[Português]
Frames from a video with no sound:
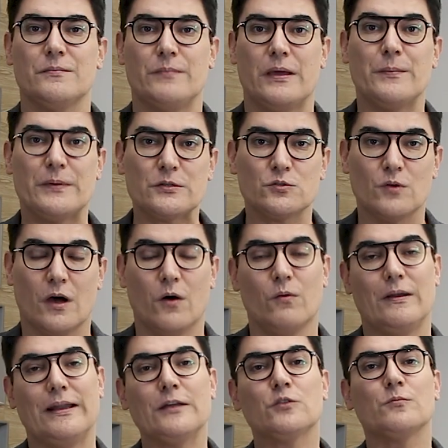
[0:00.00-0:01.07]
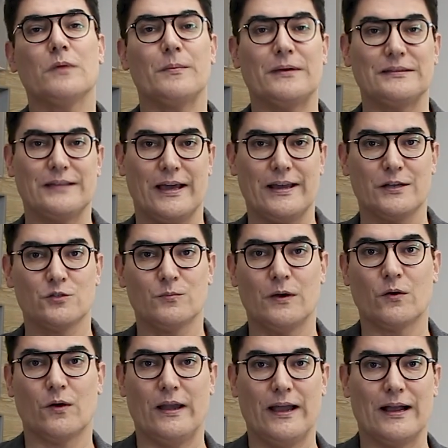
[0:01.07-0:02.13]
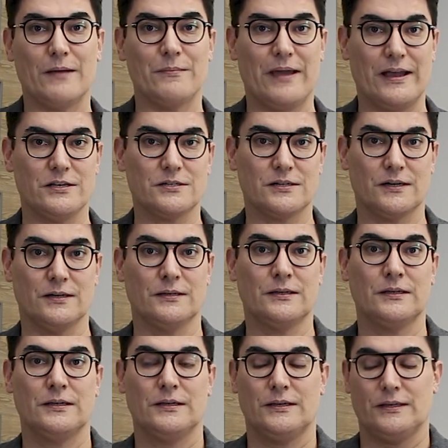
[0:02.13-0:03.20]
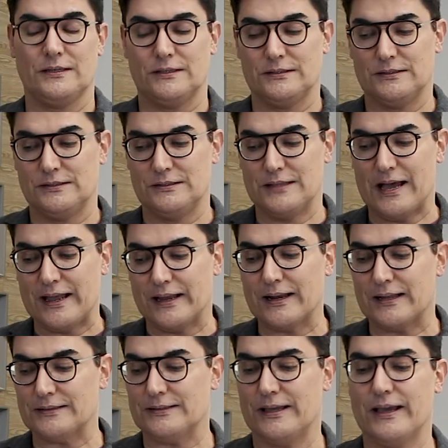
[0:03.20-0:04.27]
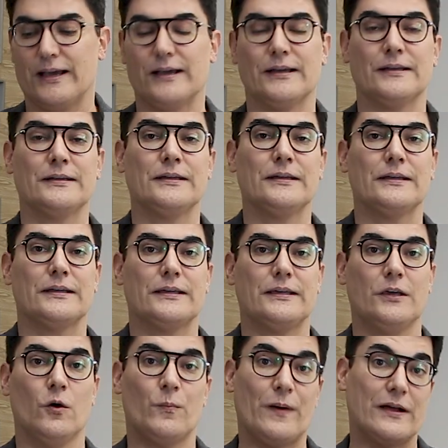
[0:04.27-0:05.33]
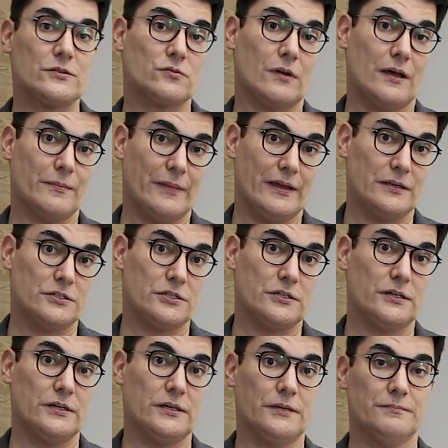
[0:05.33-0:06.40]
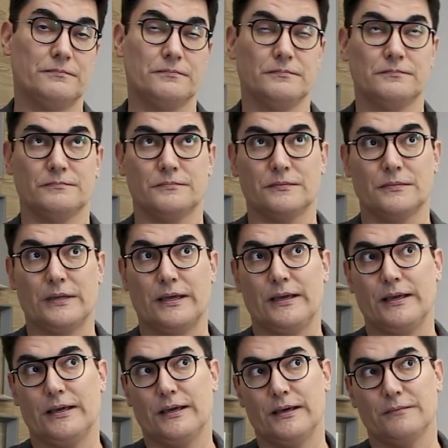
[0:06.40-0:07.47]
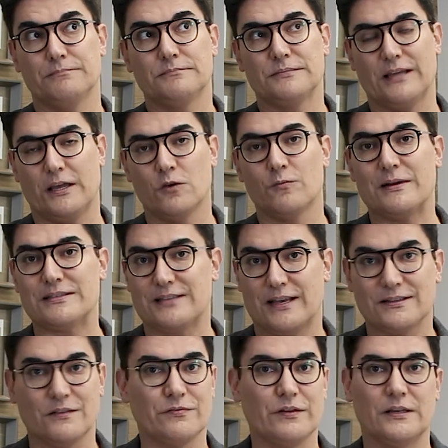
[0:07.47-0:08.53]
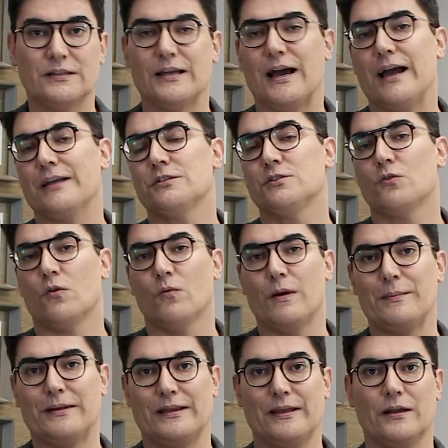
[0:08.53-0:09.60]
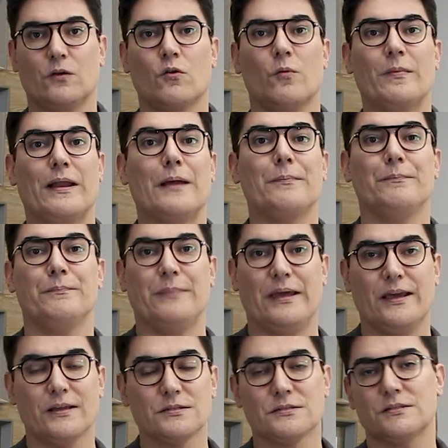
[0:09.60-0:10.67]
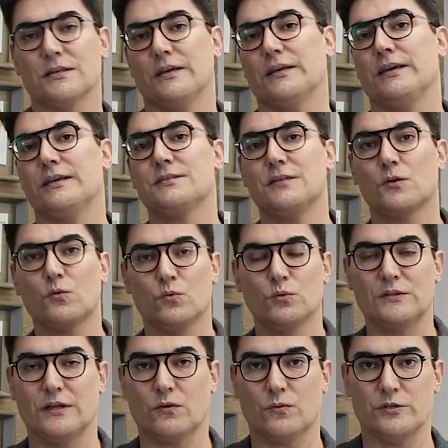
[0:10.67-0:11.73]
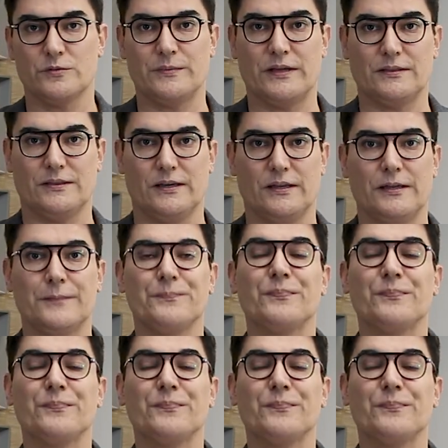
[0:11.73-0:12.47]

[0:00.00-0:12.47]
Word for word: Bem, pessoal, lendo uma matéria de uma colega médica da Inglaterra, que eu particularmente eh, tenho uma certa afinidade com a maneira como ela pensa e executa a cosmetria,